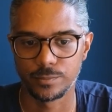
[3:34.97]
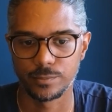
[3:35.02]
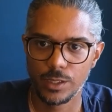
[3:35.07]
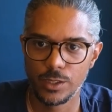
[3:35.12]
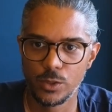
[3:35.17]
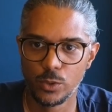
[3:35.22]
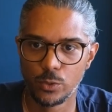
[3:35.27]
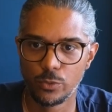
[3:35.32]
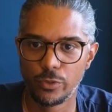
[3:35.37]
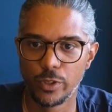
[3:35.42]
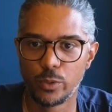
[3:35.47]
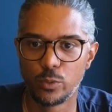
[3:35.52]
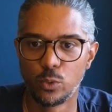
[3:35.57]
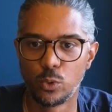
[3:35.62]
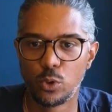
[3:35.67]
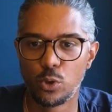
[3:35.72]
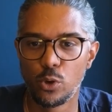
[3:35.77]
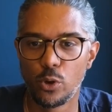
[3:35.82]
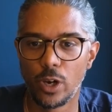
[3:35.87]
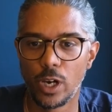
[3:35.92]
Si on devait
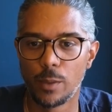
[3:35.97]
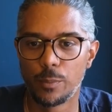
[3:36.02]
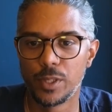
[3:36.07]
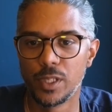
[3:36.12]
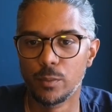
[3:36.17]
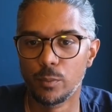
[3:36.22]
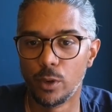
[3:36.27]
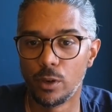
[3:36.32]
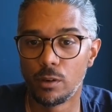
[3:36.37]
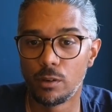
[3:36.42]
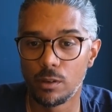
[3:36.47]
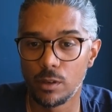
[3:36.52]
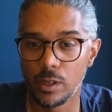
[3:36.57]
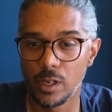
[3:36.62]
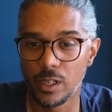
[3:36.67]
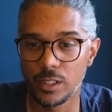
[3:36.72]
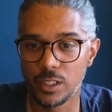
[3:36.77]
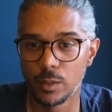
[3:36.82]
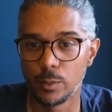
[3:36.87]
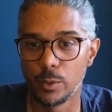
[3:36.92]
conclure rapidement,
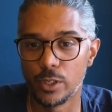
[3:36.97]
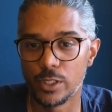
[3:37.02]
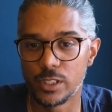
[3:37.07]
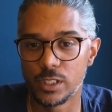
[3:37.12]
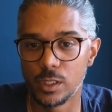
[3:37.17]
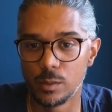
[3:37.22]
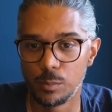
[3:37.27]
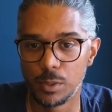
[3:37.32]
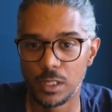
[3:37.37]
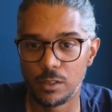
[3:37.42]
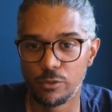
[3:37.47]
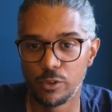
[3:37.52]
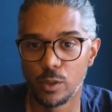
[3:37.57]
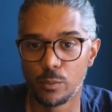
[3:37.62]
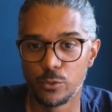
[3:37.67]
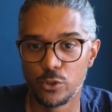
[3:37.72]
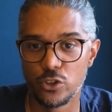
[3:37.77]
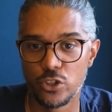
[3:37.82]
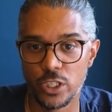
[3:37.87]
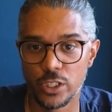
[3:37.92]
Airtable, c'est une
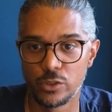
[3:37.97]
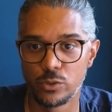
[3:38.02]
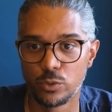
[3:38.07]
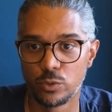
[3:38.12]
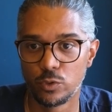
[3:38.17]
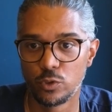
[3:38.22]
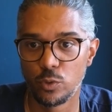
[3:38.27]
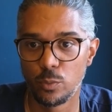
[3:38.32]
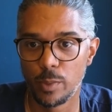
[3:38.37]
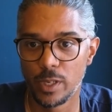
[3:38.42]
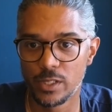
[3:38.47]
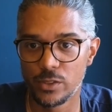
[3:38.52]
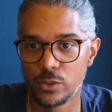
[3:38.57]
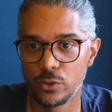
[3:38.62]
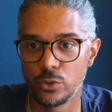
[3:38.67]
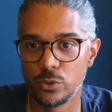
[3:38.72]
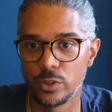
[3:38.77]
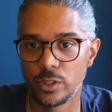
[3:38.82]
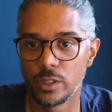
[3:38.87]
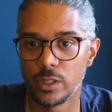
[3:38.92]
plateforme de gestion de bases de
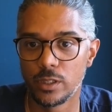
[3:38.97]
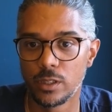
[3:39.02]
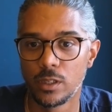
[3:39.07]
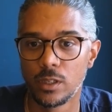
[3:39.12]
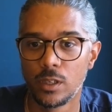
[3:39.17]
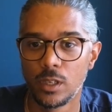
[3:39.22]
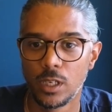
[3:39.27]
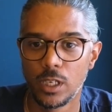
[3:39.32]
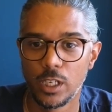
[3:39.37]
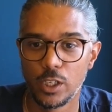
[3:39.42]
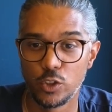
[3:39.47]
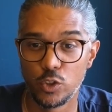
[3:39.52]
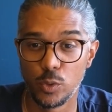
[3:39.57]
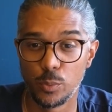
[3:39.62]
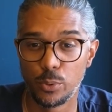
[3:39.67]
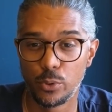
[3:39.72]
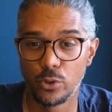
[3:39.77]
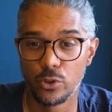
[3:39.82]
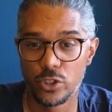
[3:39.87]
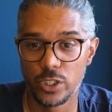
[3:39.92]
données et de
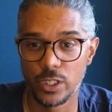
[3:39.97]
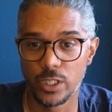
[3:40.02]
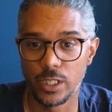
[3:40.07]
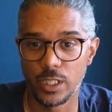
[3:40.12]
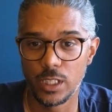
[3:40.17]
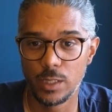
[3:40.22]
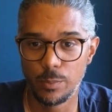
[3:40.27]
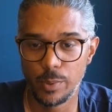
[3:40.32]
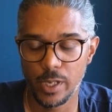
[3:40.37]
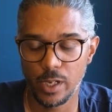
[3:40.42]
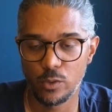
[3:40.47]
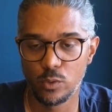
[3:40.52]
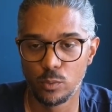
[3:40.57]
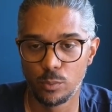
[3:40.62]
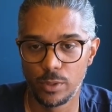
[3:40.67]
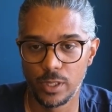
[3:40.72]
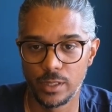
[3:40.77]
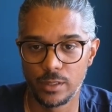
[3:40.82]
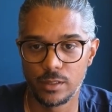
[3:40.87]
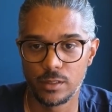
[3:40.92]
projets hyper
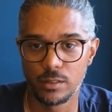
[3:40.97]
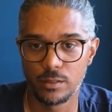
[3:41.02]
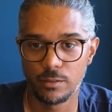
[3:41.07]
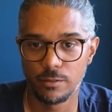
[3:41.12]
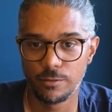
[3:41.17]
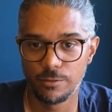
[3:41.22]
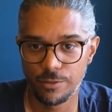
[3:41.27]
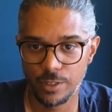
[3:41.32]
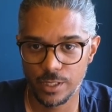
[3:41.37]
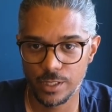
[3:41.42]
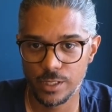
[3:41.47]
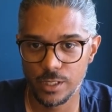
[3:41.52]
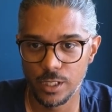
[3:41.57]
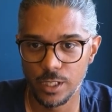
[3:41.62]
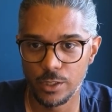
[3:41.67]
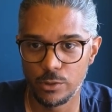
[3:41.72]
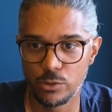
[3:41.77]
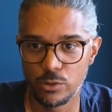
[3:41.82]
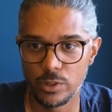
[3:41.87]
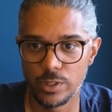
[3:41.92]
complète, facile
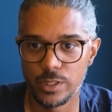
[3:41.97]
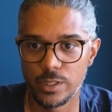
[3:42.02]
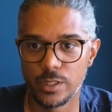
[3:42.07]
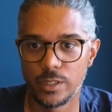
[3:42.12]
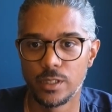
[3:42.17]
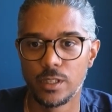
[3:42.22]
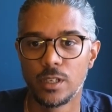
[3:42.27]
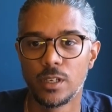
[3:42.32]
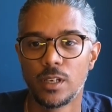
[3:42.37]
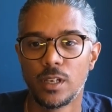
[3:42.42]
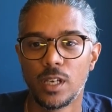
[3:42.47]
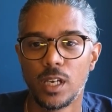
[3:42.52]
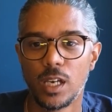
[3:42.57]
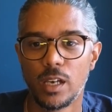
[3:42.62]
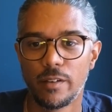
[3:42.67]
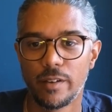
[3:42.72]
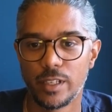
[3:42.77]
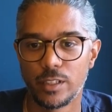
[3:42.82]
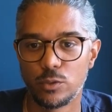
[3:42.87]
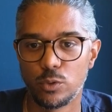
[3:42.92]
à utiliser,
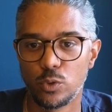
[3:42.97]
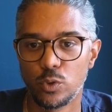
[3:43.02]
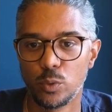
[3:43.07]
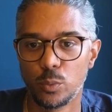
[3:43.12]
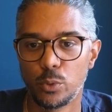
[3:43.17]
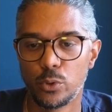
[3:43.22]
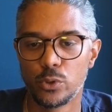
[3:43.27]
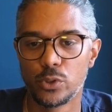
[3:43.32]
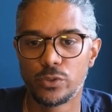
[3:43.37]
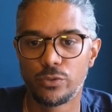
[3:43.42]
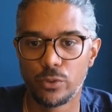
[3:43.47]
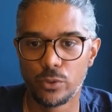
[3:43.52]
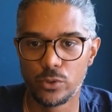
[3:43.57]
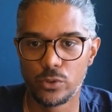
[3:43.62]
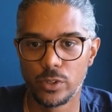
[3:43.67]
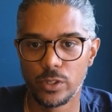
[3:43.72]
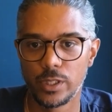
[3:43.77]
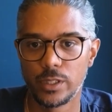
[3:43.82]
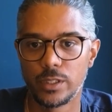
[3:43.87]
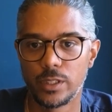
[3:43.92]
avec de nombreuses
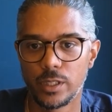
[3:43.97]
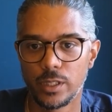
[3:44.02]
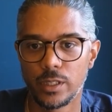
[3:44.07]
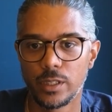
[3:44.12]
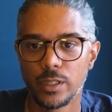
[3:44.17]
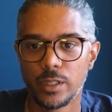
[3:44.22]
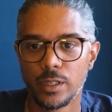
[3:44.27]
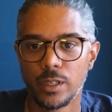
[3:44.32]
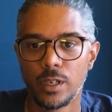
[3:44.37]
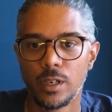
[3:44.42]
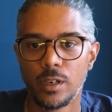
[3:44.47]
fonctionnalités.